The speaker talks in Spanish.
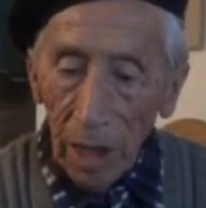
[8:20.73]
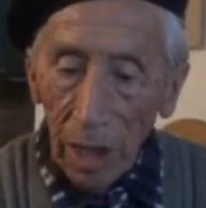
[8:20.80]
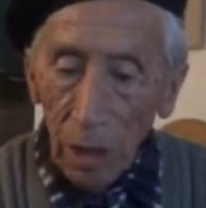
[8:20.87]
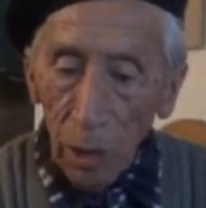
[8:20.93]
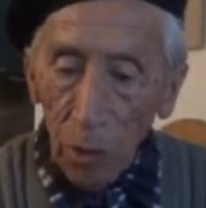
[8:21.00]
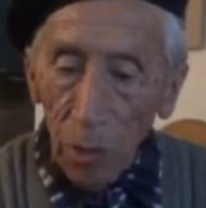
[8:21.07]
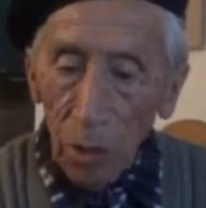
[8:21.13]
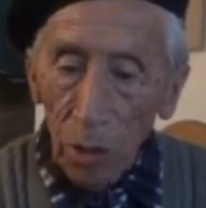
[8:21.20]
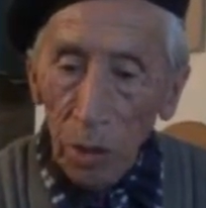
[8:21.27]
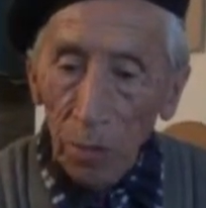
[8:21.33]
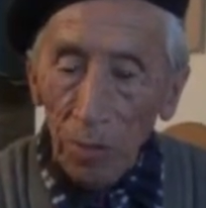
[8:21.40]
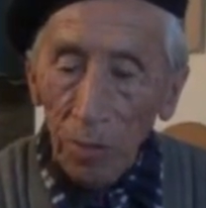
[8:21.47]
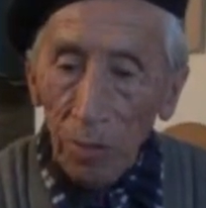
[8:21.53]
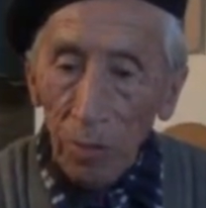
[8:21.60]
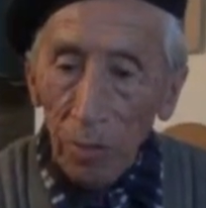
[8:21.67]

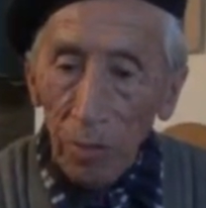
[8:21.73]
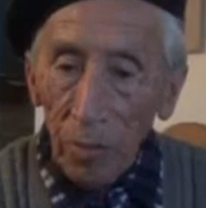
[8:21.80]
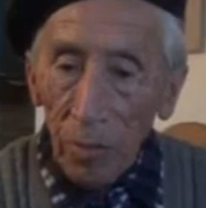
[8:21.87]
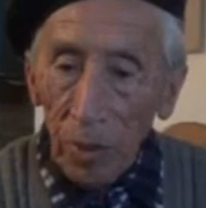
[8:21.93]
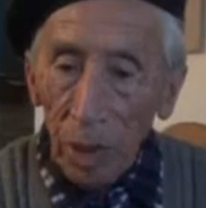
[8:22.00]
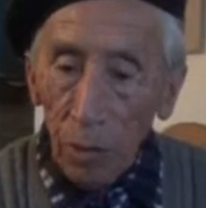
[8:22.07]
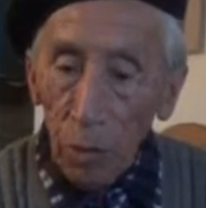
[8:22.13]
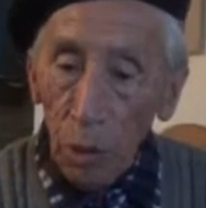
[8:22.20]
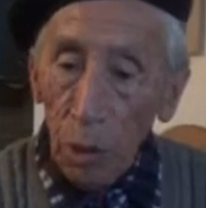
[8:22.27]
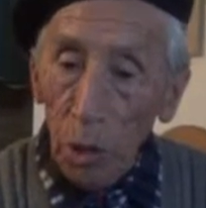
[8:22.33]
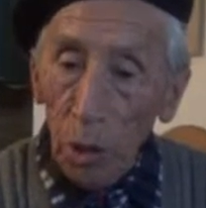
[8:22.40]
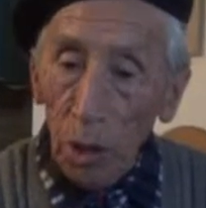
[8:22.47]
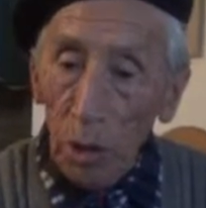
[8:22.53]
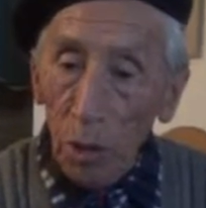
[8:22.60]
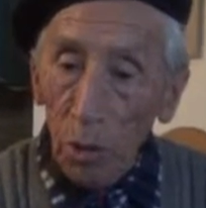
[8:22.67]
alumnos,
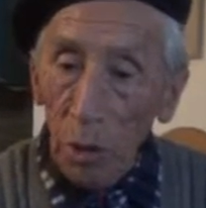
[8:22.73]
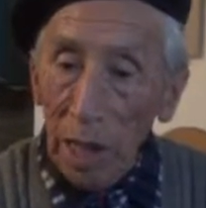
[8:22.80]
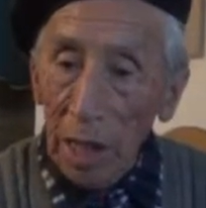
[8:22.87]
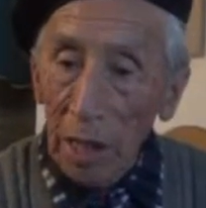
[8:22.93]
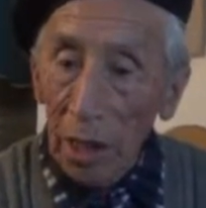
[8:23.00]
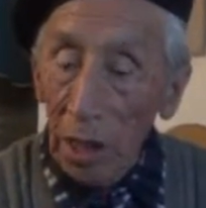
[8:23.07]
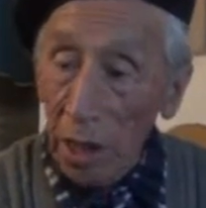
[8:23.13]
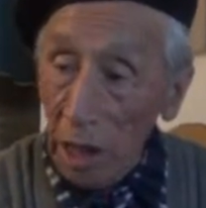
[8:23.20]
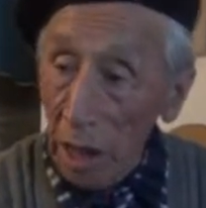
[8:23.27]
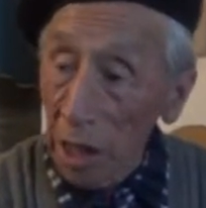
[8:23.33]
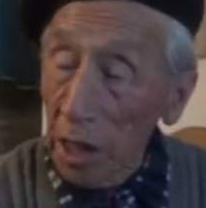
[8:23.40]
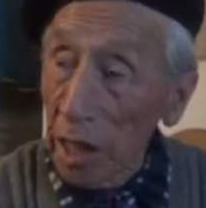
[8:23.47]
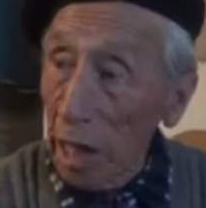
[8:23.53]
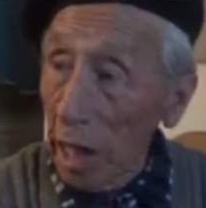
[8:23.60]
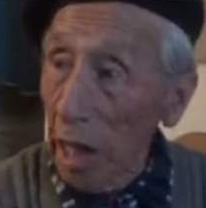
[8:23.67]
muchos de los cuales se están
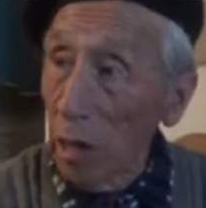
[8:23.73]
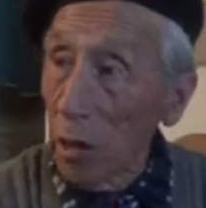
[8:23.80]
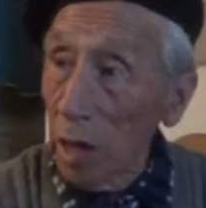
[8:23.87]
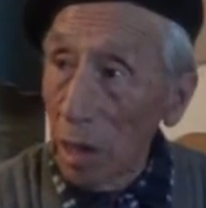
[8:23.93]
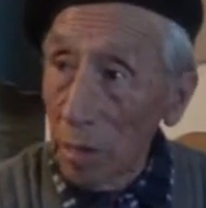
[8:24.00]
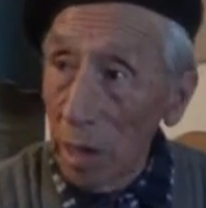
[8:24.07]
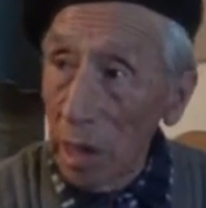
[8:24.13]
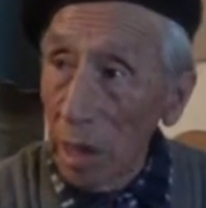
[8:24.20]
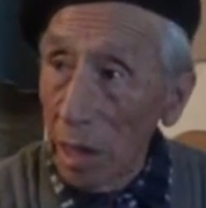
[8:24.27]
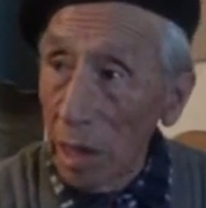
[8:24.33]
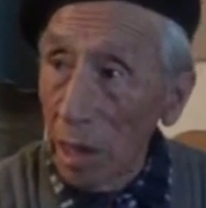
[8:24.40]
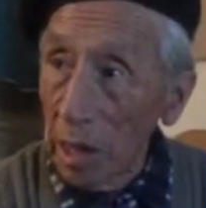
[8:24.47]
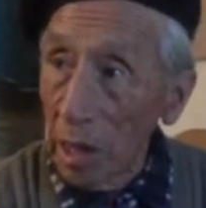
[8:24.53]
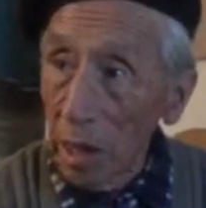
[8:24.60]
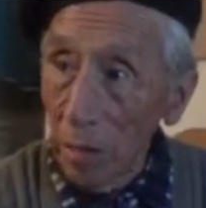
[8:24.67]
destacando a nivel,
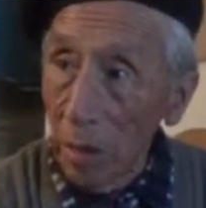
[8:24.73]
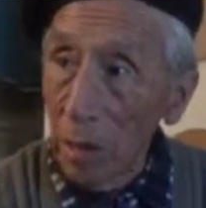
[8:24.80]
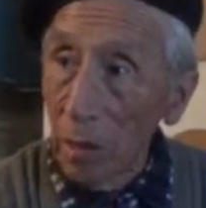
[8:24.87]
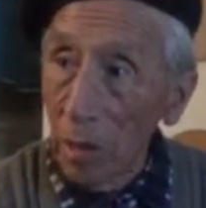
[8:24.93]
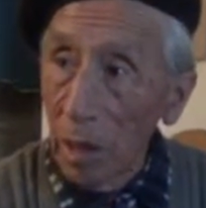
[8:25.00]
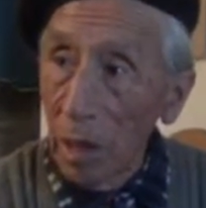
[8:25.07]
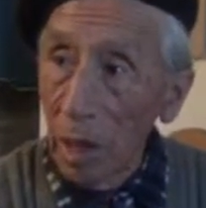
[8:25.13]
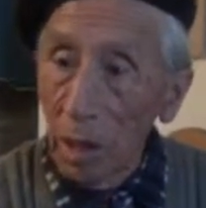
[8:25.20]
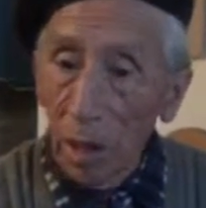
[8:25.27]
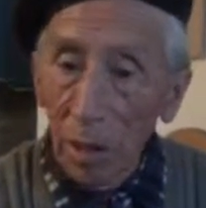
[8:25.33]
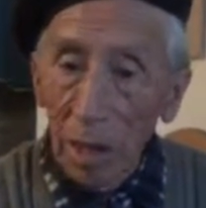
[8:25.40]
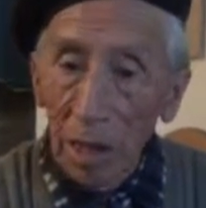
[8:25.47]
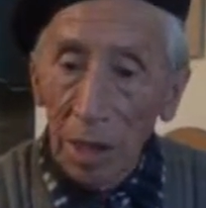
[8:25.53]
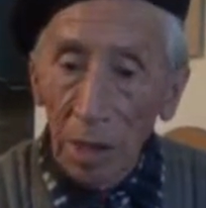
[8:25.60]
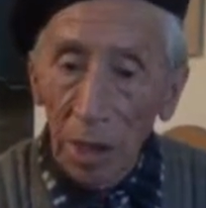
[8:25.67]
a nivel, a
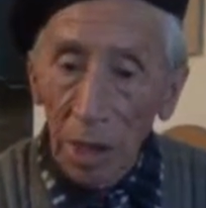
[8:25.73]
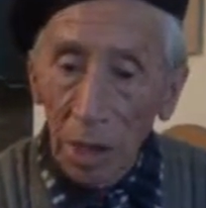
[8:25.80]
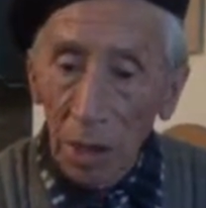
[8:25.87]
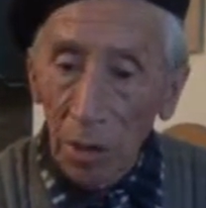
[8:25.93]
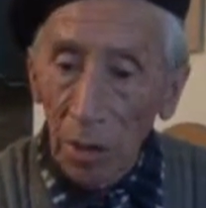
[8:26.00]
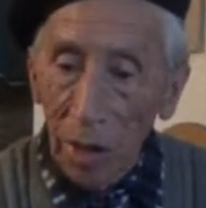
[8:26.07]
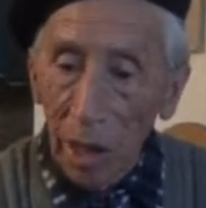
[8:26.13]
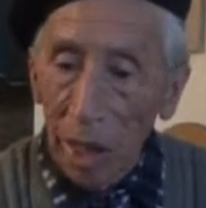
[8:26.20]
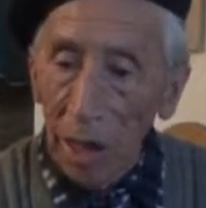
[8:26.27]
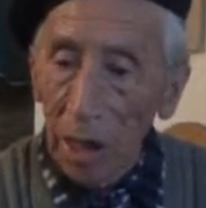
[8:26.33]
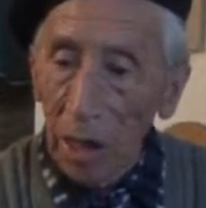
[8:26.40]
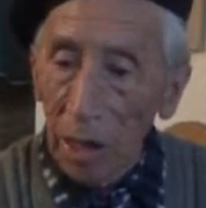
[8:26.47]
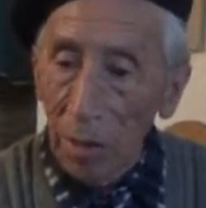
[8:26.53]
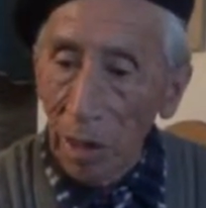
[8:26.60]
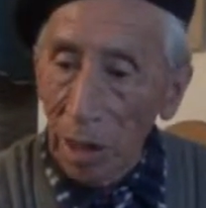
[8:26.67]
nivel internacional,
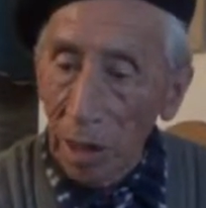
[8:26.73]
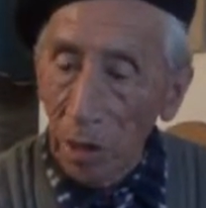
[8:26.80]
a nivel